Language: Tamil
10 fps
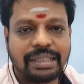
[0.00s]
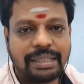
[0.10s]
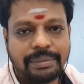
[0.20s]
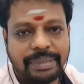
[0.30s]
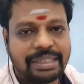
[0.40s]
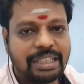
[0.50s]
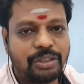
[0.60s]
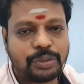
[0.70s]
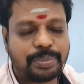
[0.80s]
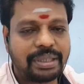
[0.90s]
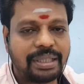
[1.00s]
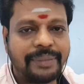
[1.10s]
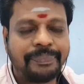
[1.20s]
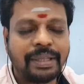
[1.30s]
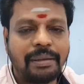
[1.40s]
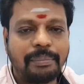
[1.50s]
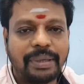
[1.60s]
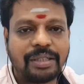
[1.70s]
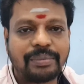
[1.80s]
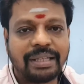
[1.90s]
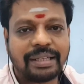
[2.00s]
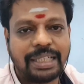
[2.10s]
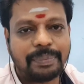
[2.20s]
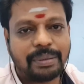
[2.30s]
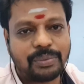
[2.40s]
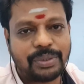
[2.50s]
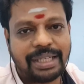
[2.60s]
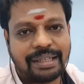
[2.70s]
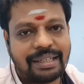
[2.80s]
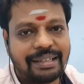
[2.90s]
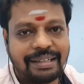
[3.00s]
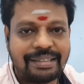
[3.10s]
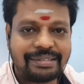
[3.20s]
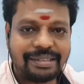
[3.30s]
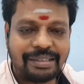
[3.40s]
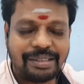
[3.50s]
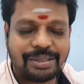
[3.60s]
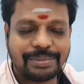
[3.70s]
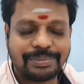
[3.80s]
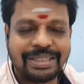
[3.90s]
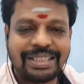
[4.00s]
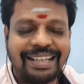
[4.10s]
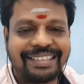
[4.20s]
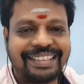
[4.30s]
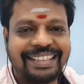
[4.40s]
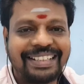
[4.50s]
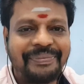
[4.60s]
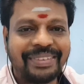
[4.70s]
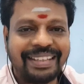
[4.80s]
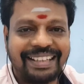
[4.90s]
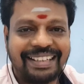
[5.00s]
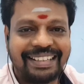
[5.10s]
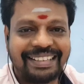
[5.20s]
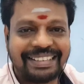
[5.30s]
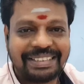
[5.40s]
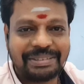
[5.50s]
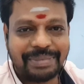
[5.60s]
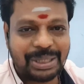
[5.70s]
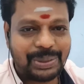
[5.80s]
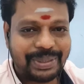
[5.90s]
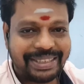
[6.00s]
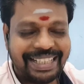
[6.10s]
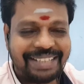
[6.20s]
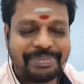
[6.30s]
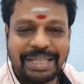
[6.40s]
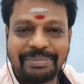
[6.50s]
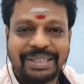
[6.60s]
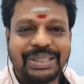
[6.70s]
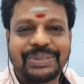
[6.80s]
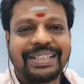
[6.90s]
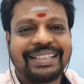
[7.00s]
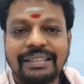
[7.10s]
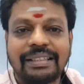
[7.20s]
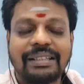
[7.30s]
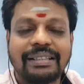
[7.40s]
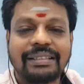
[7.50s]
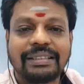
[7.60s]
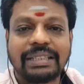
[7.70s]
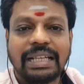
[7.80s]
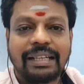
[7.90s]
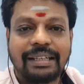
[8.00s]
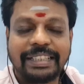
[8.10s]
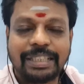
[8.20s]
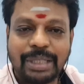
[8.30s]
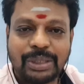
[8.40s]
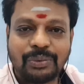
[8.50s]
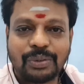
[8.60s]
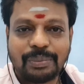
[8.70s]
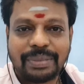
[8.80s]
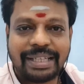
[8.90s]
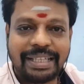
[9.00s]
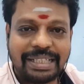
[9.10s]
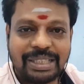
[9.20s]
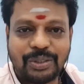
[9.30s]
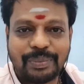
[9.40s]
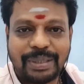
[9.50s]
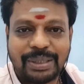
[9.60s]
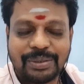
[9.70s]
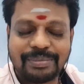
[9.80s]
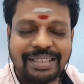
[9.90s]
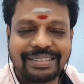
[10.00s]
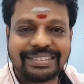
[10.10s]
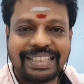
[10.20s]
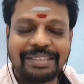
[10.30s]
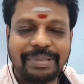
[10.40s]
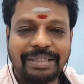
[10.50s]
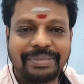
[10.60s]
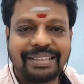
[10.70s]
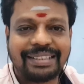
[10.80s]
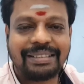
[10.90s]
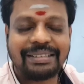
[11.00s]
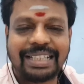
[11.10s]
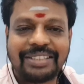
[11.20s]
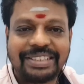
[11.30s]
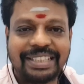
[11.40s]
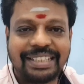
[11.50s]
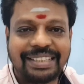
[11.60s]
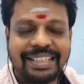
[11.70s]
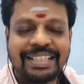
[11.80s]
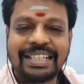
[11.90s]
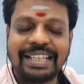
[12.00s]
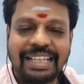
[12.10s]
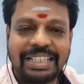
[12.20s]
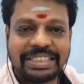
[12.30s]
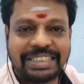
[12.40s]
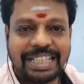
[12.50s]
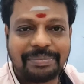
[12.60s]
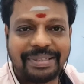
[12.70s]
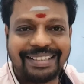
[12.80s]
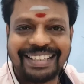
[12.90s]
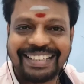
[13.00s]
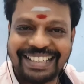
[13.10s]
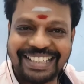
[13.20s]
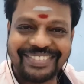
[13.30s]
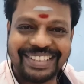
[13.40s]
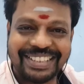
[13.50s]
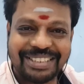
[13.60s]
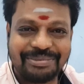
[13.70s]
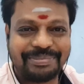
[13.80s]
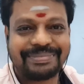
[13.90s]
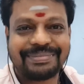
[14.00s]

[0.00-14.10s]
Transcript: இந்த மெத்தடை யூஸ் பண்ணலாம் பண்ணோம்னா கண்டிப்பாக மூணே நாளில் நல்ல ரிசல்ட் இருக்கும் அதனால் மருத்துவத்தை பயன்படுத்தி கொள்ளுங்கள் இந்த மருத்துவம் ரொம்ப கைகண்ட ஒரு மருத்துவம் தான் செய்து பயன்பெறுங்கள் நல்ல விஷயத்தை எல்லாத்துக்கும் ஷேர் பண்ணுங்கள் நன்றி வணக்கம்